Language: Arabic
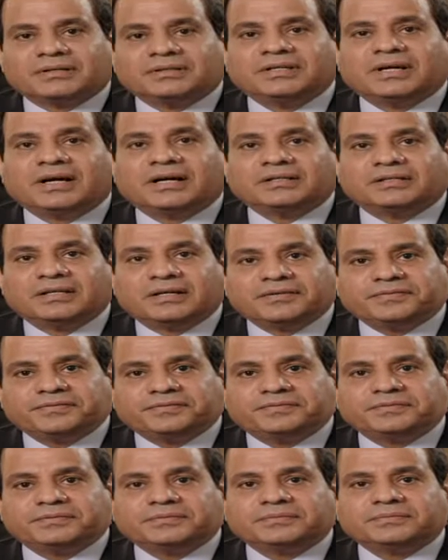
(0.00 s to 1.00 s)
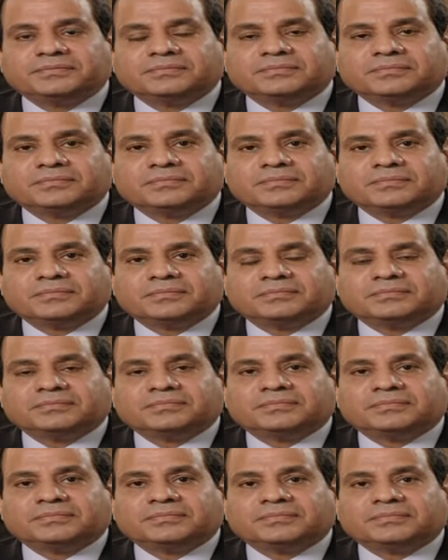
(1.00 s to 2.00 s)
دي أهداف
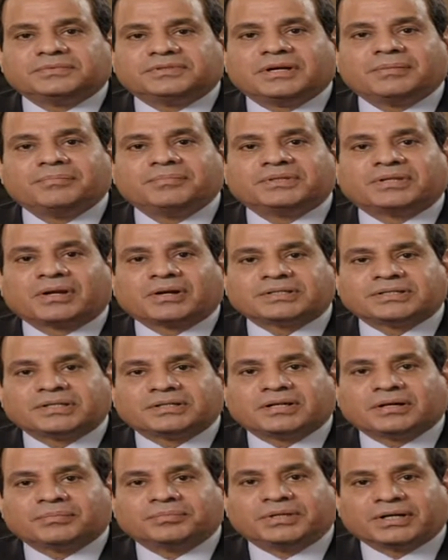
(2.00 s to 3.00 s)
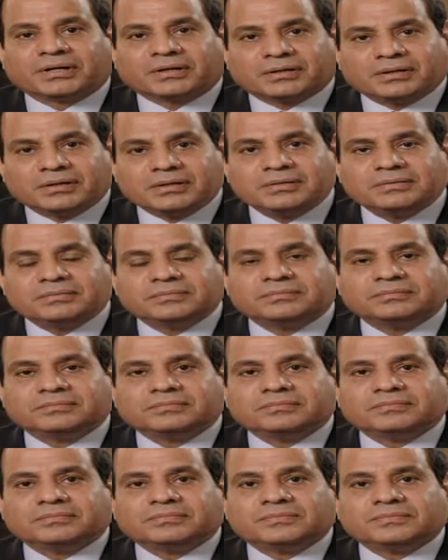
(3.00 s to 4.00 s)
تم دراستها بدقة
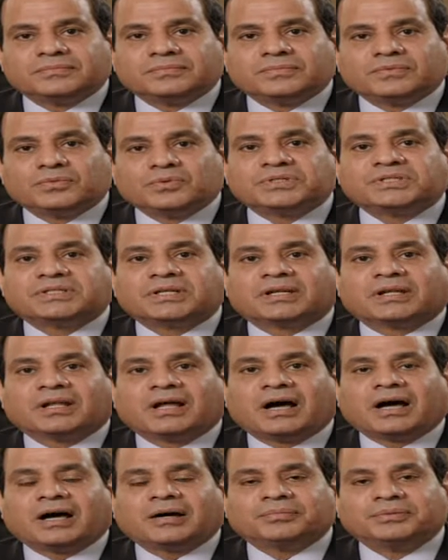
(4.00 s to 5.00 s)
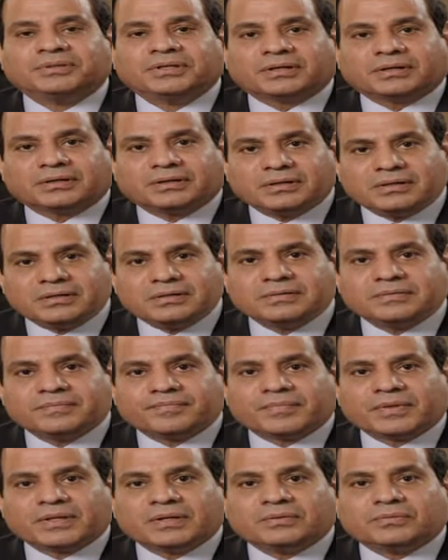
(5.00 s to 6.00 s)
واستطلاعها بدقة
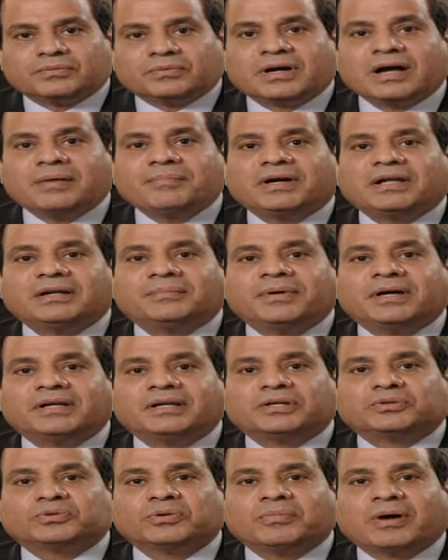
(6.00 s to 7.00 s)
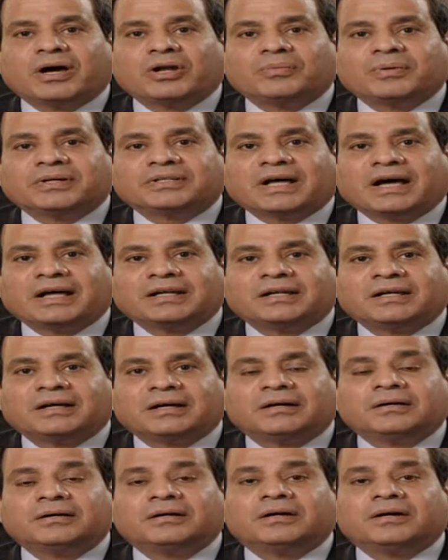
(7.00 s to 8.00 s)
وجمع البيانات والمعلومات
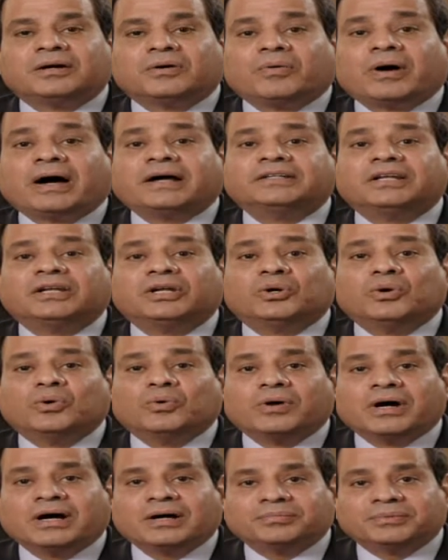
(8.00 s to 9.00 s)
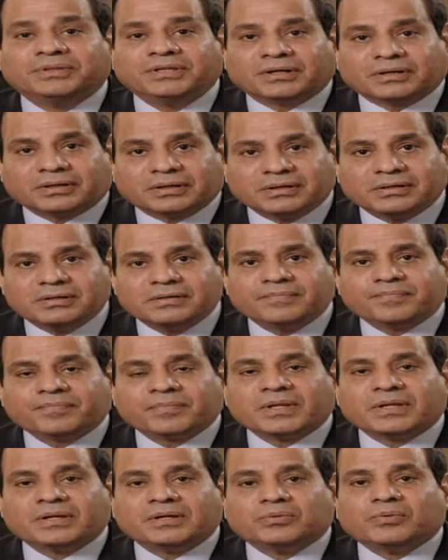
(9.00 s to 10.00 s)
عنها وعن اللي جواها بدقة
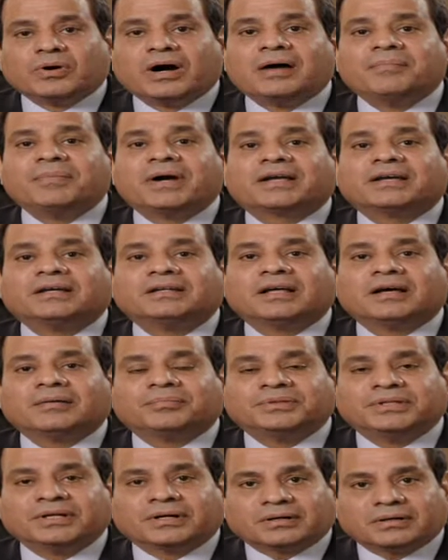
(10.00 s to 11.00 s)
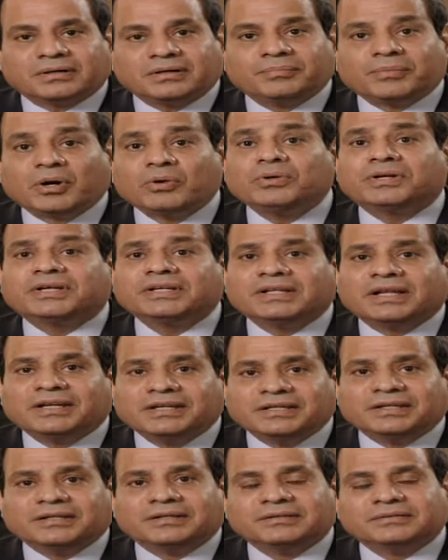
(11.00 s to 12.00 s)
وأماكنها بدقة بقول كده
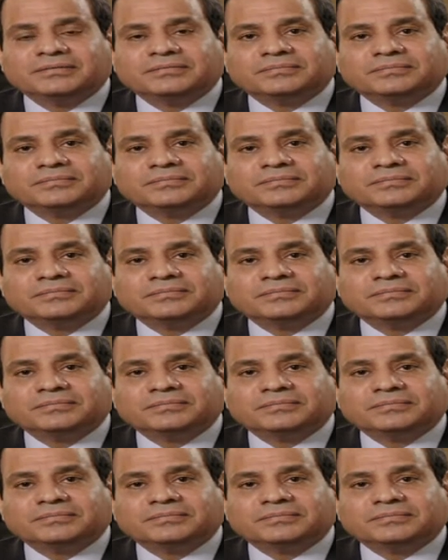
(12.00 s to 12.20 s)
ليه